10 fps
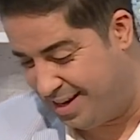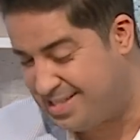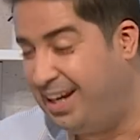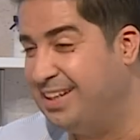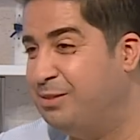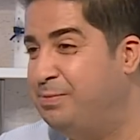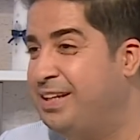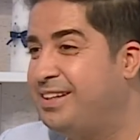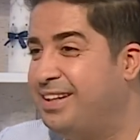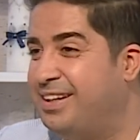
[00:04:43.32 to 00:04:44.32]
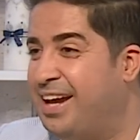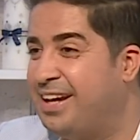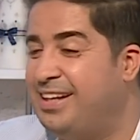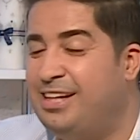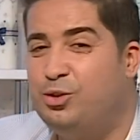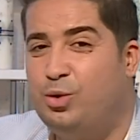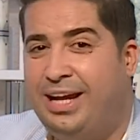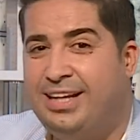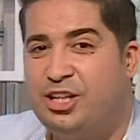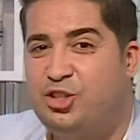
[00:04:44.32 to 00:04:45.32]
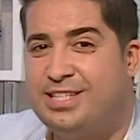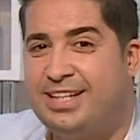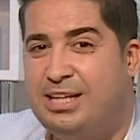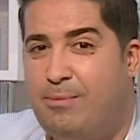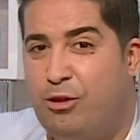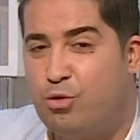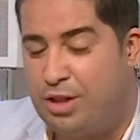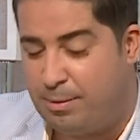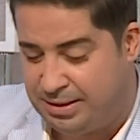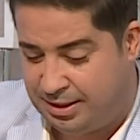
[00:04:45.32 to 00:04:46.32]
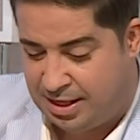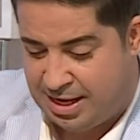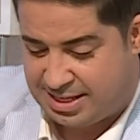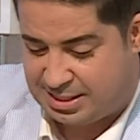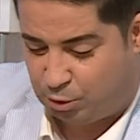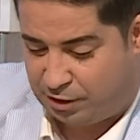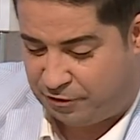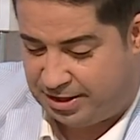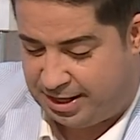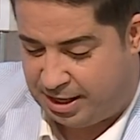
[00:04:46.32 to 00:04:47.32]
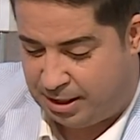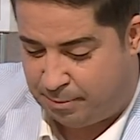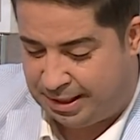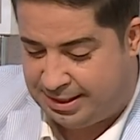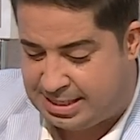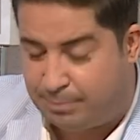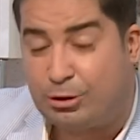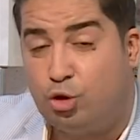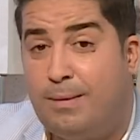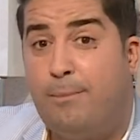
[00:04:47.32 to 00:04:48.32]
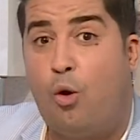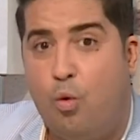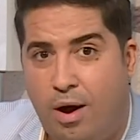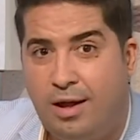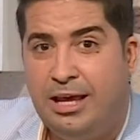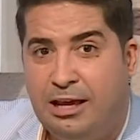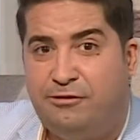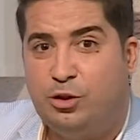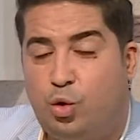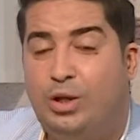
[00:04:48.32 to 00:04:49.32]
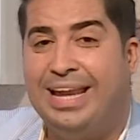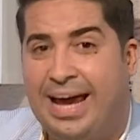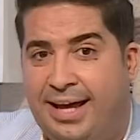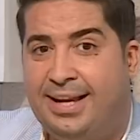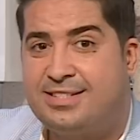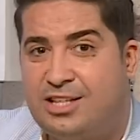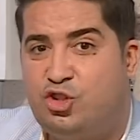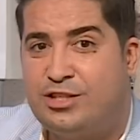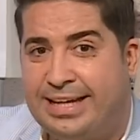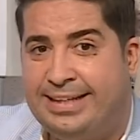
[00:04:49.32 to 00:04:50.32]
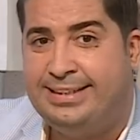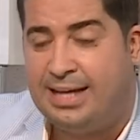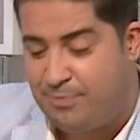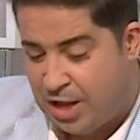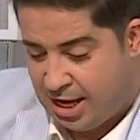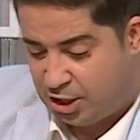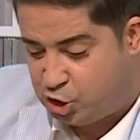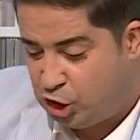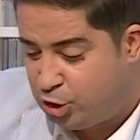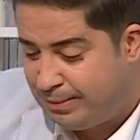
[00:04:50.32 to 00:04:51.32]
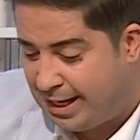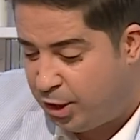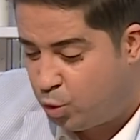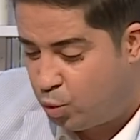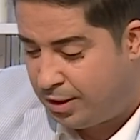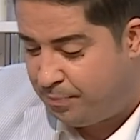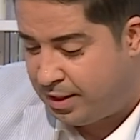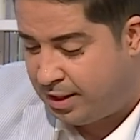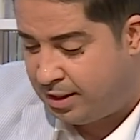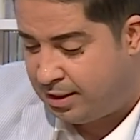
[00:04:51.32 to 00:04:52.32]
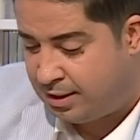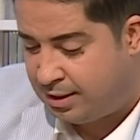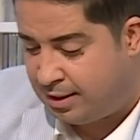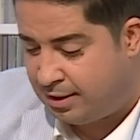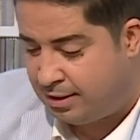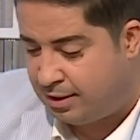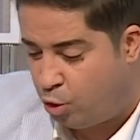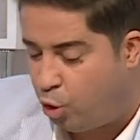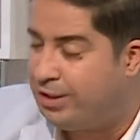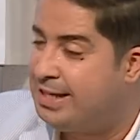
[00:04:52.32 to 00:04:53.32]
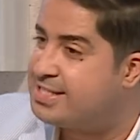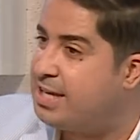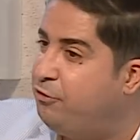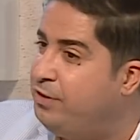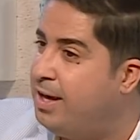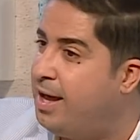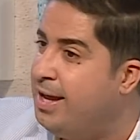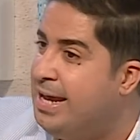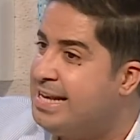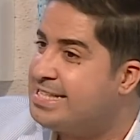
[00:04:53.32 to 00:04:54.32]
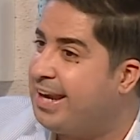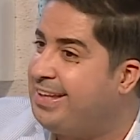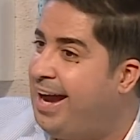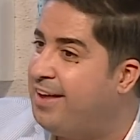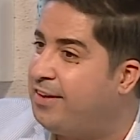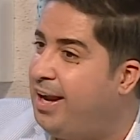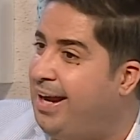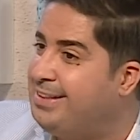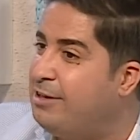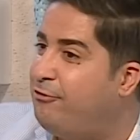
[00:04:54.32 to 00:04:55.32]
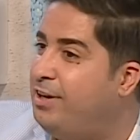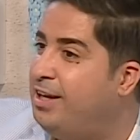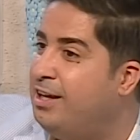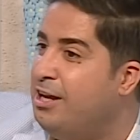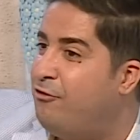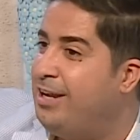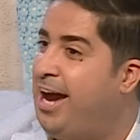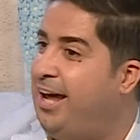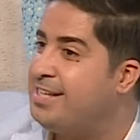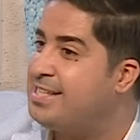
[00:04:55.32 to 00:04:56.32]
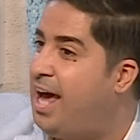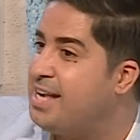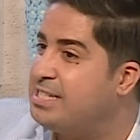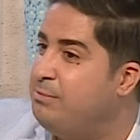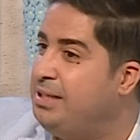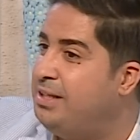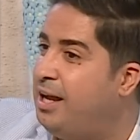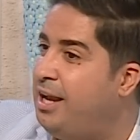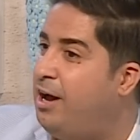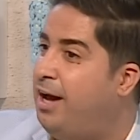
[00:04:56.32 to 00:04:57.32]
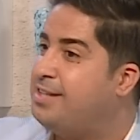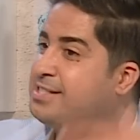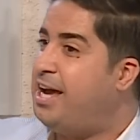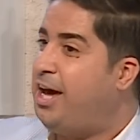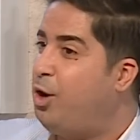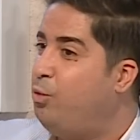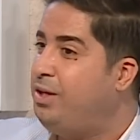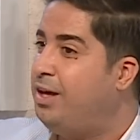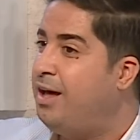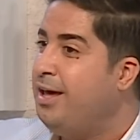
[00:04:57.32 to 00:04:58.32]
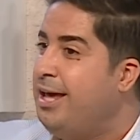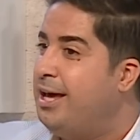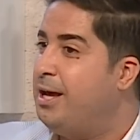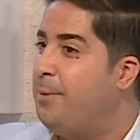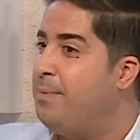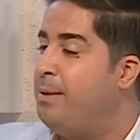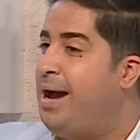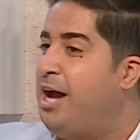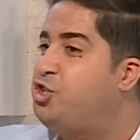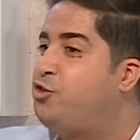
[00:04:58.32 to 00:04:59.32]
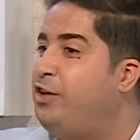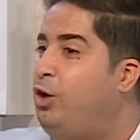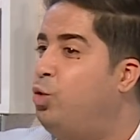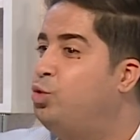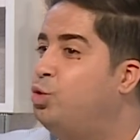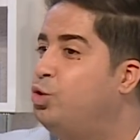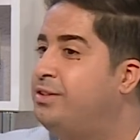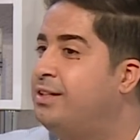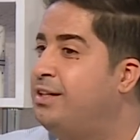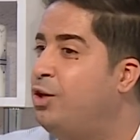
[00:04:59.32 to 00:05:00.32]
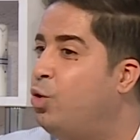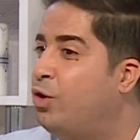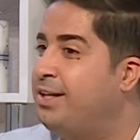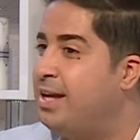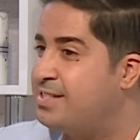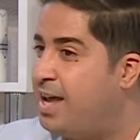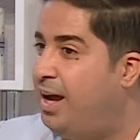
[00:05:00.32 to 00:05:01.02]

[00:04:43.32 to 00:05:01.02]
اسعد بك اكيد والعائلات الجزائريه محظوظه بصوت الفنانه باريزه المطلوبه بقوه في كل الاعراس الجزائريه الشيء الجميل انه آه، الاغنيه الصيفيه صارت حاضره حتى في في الاعراس العاصميه الاعراس الصحراويه آه، ما عادش في حدود للاغنيه صح